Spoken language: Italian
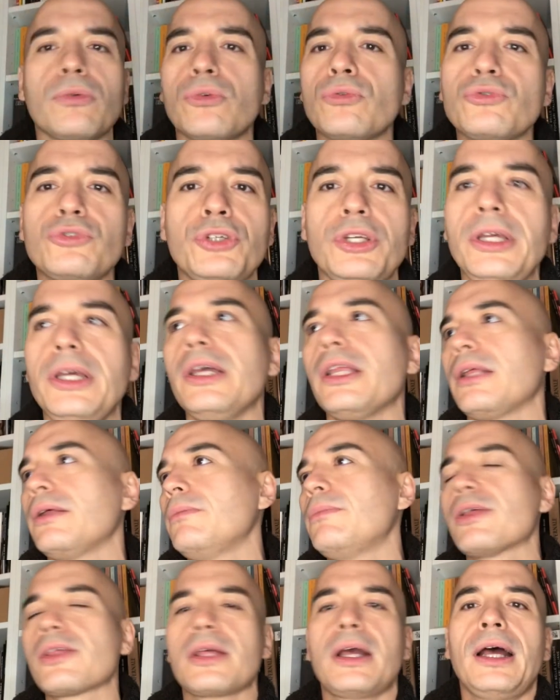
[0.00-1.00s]
a uscire,
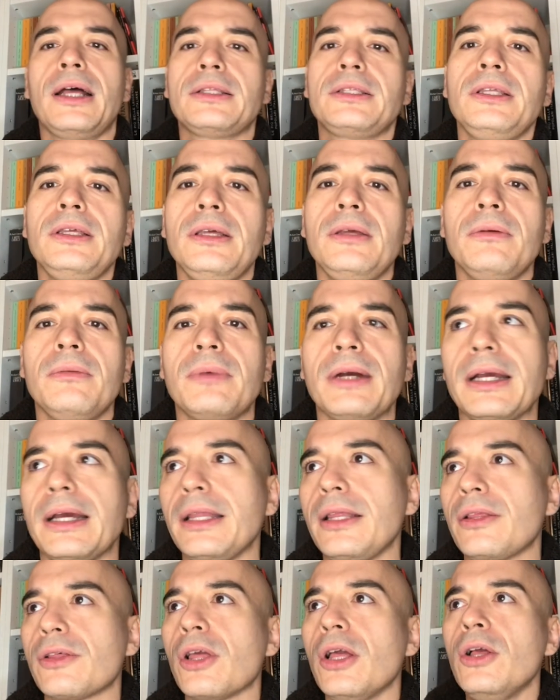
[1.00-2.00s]
basati
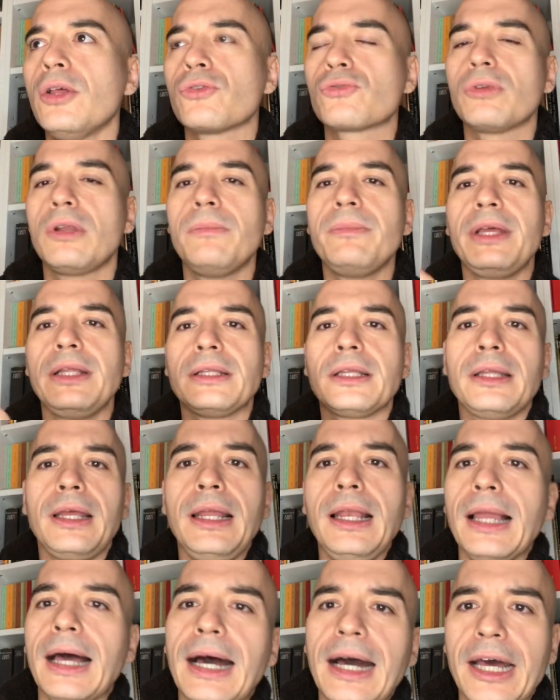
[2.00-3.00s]
magari sull'ambiente
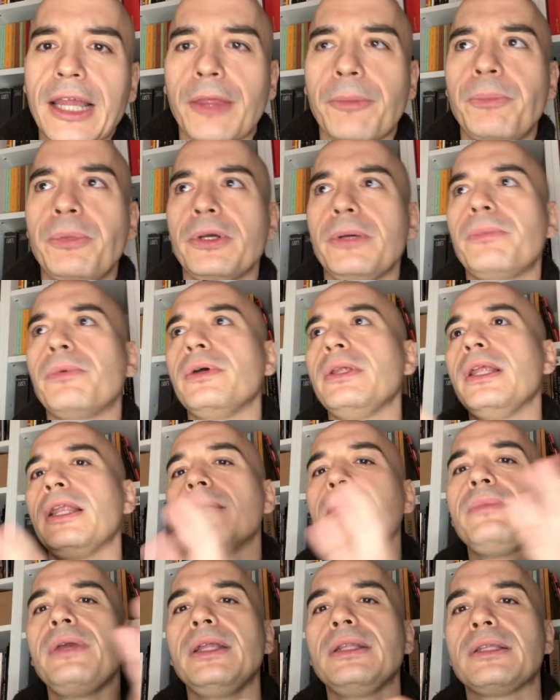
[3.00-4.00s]
dei LARP e poi
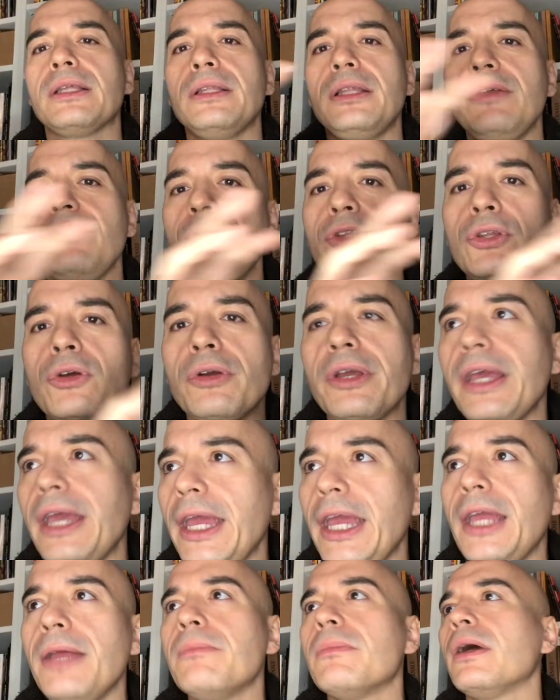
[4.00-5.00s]
dell'ambiente dei
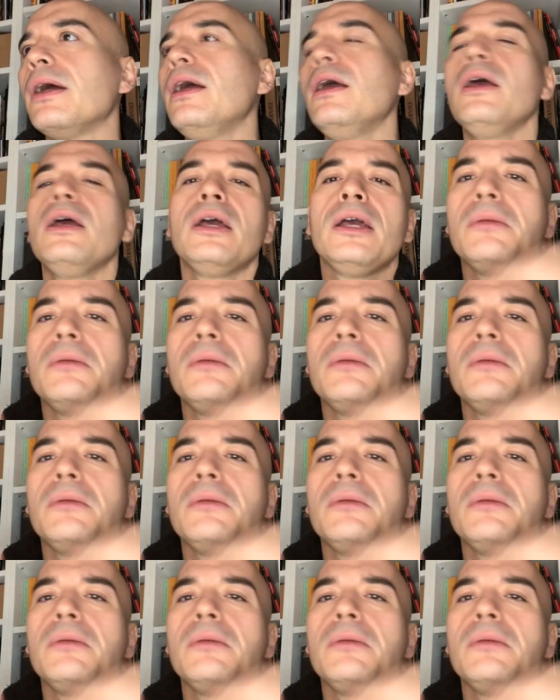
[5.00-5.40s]
videogame, eh,